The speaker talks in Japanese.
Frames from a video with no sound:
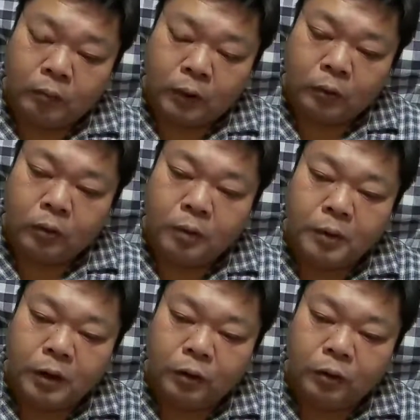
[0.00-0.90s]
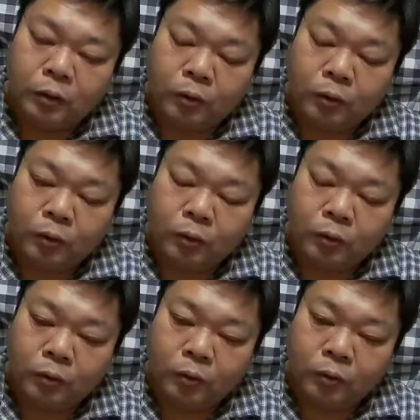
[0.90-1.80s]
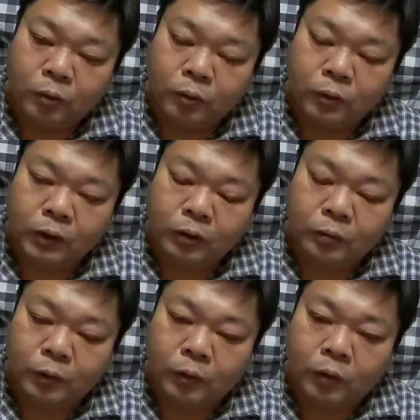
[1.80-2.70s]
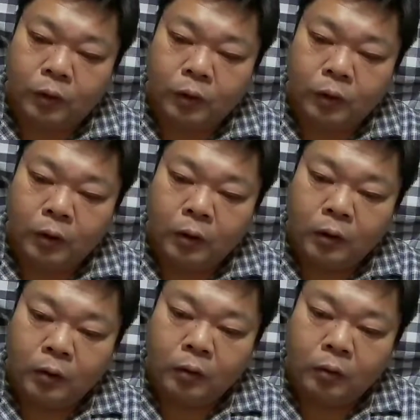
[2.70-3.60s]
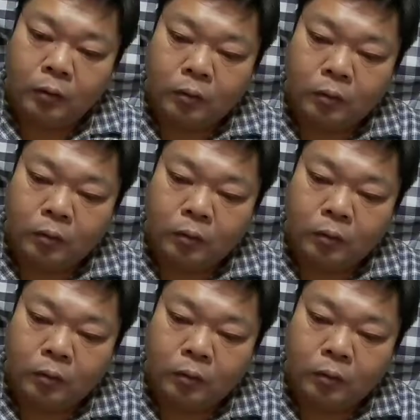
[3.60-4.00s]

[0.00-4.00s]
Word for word: まあ、そのためにはずっと日本政府もこ